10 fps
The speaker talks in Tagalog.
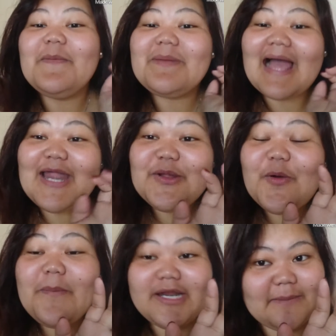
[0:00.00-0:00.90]
plano
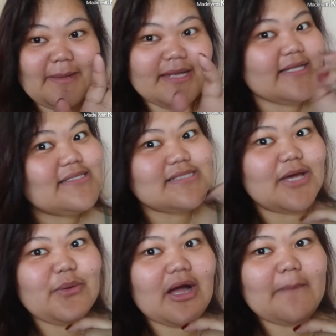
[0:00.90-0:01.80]
ko pa naman is
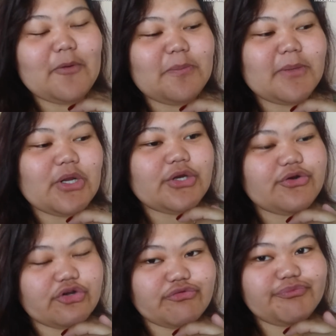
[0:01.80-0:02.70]
ngayong hapon, pero I
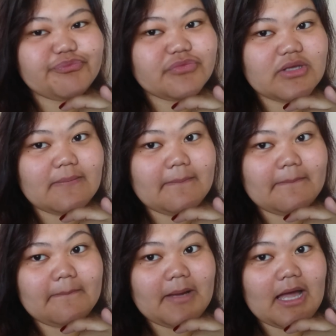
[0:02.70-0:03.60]
don't know,
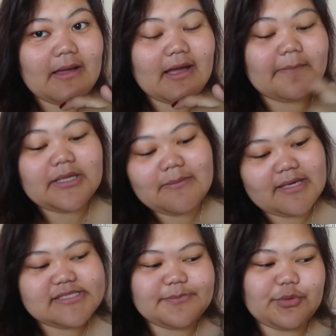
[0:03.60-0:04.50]
baka mag-iba
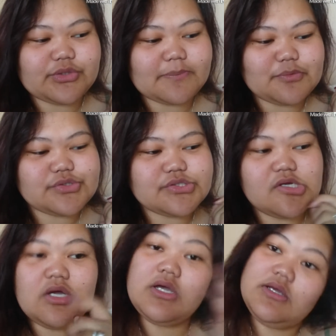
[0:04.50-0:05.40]
isip ko. Tapos,
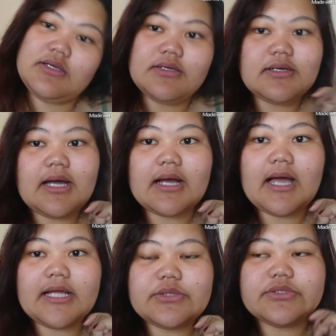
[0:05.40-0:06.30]

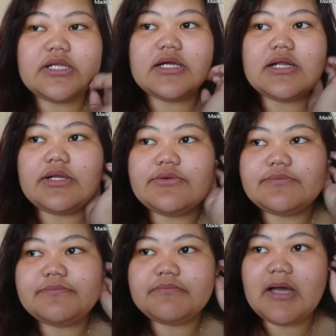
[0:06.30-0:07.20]
agahan ko na lang ano,
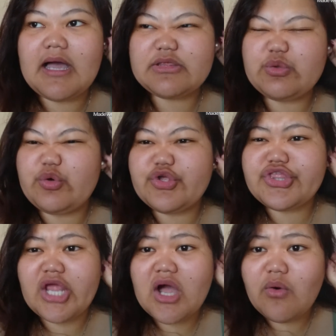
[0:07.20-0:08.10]
baka 2 or
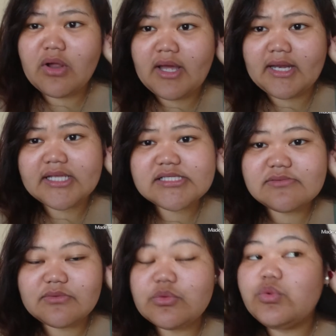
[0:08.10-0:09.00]
3 ako
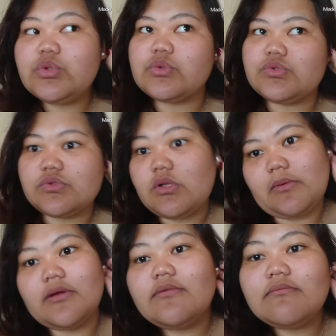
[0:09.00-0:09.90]
alis. Who knows,
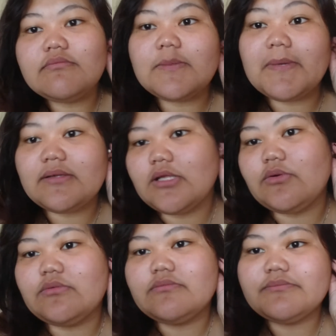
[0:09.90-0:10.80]
near. Depende
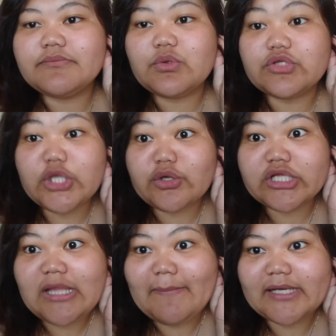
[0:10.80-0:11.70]
yun. Kung di ako
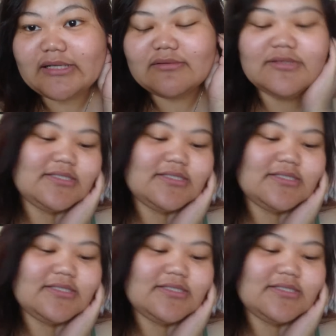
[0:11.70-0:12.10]
tatama rin.